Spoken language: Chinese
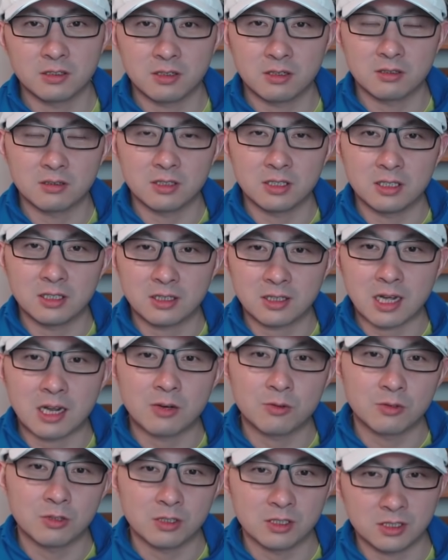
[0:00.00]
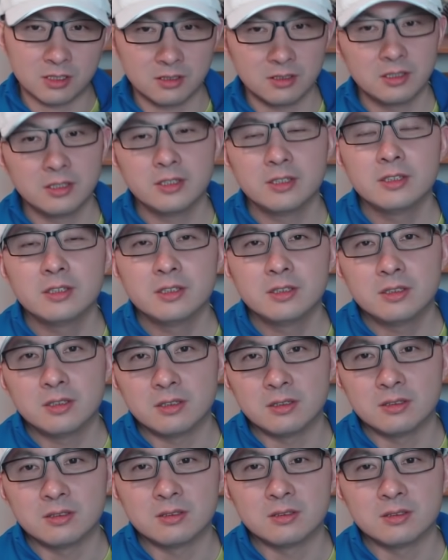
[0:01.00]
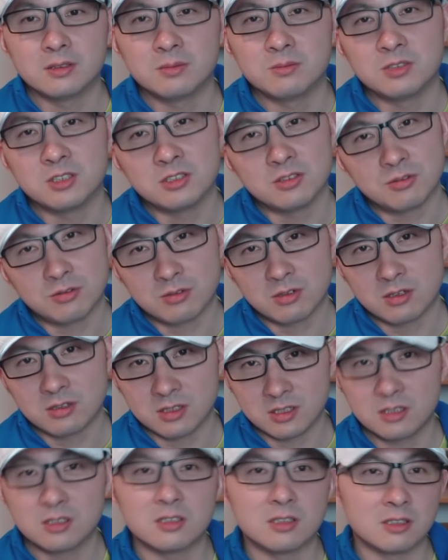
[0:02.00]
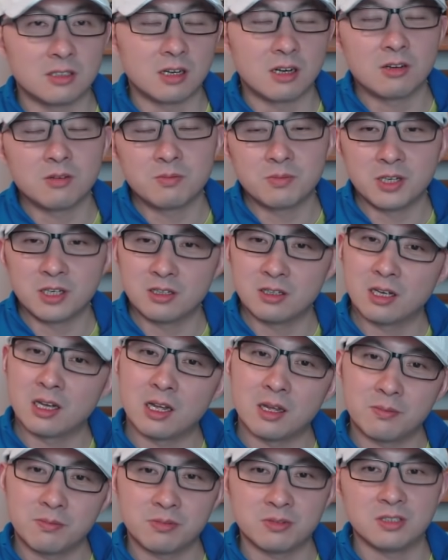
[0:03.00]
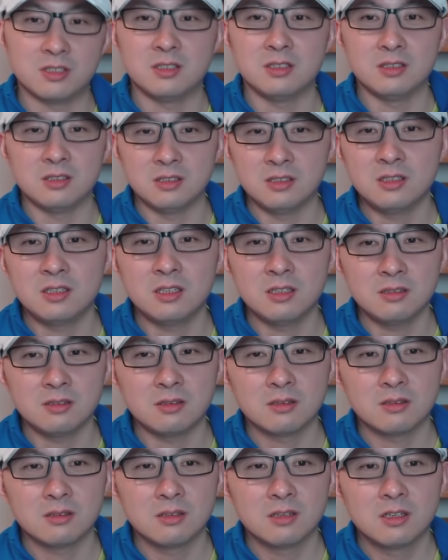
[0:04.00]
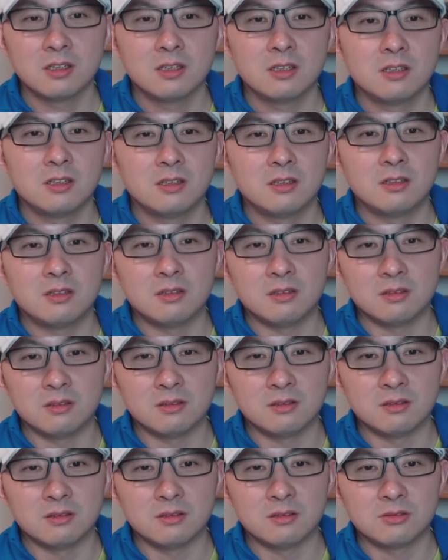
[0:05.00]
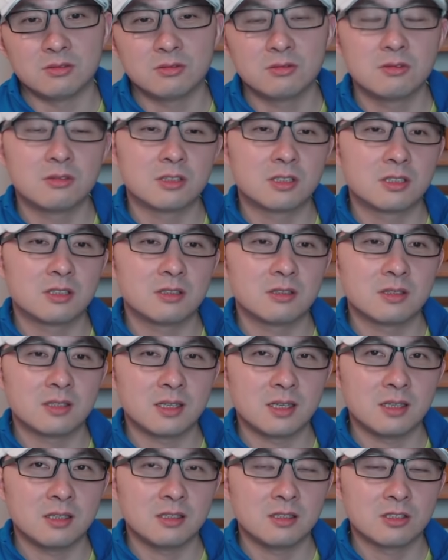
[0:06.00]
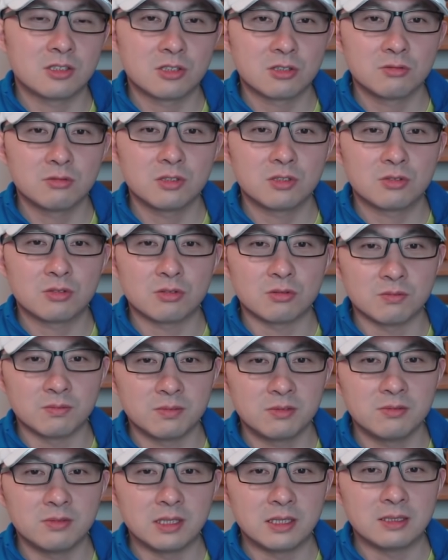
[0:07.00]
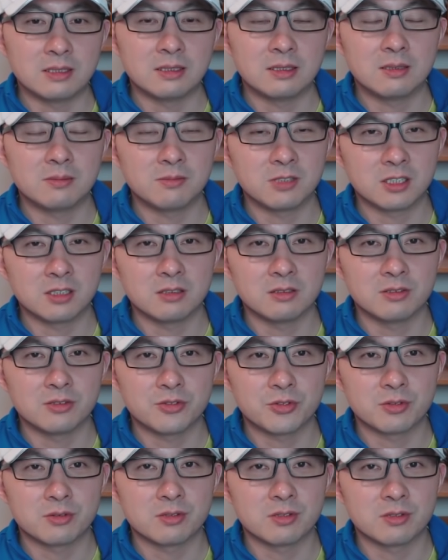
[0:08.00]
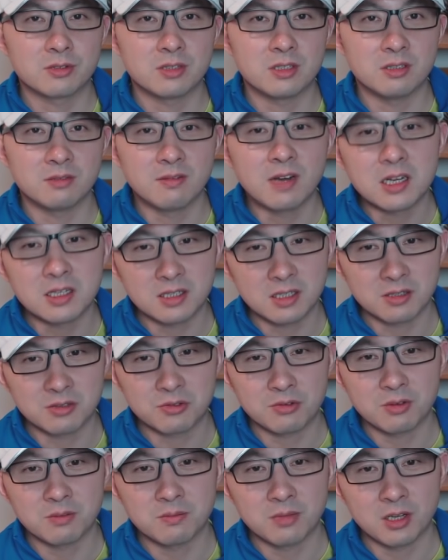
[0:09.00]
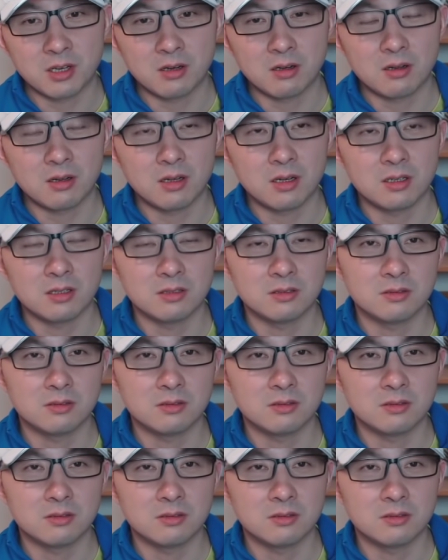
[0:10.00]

到那一大摞里，呃，那么你需要一个人，然后别人还不起疑心。呃，如果是在一个州的总部呢，那么可能就是几万张选票啊。